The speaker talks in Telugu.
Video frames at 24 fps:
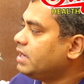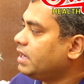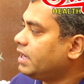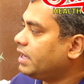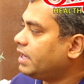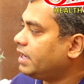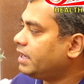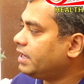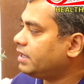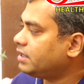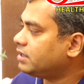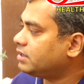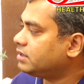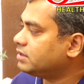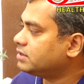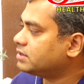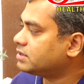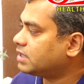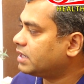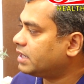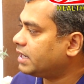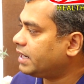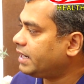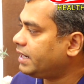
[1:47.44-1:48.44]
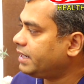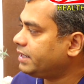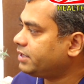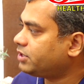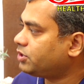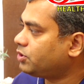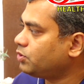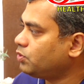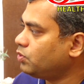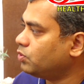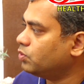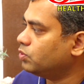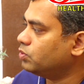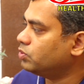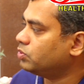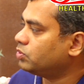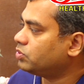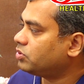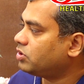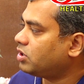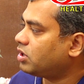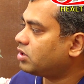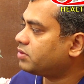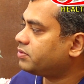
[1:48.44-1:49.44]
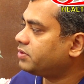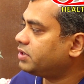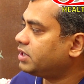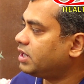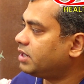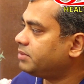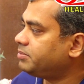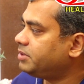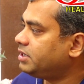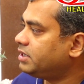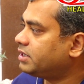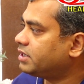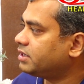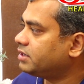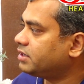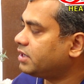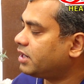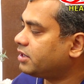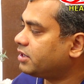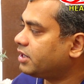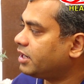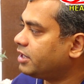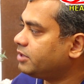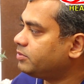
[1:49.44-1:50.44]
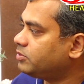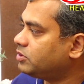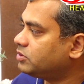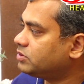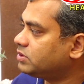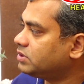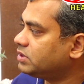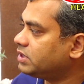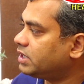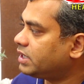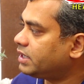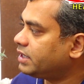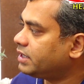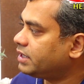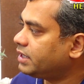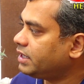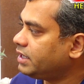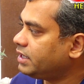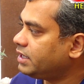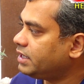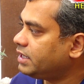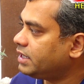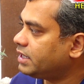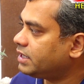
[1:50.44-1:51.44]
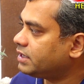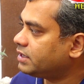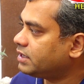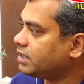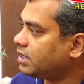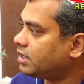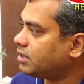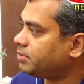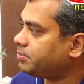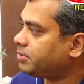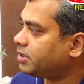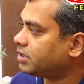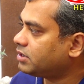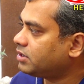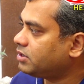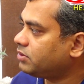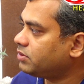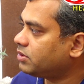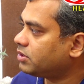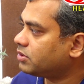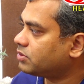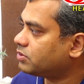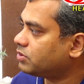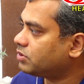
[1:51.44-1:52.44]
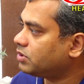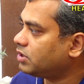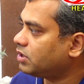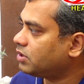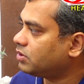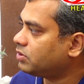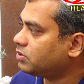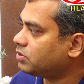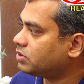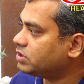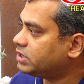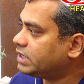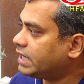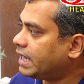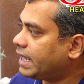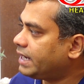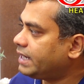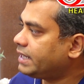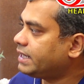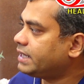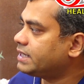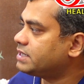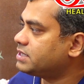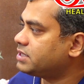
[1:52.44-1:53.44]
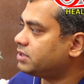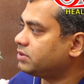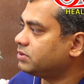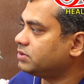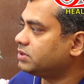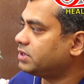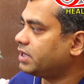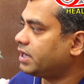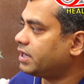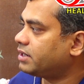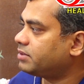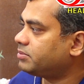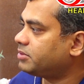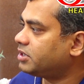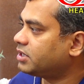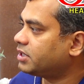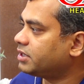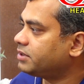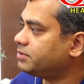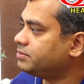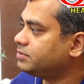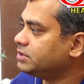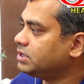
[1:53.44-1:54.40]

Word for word: హే గ్రేడ్ టూ నార్వర్డ్ హ్యామిల్టన్ దాంట్లో ఏమవుతుందనంటే ఈ వెనకాల పక్కనున్న కొనలు కొద్దిగా వెనక్కి జరుగుతాయి అనమాట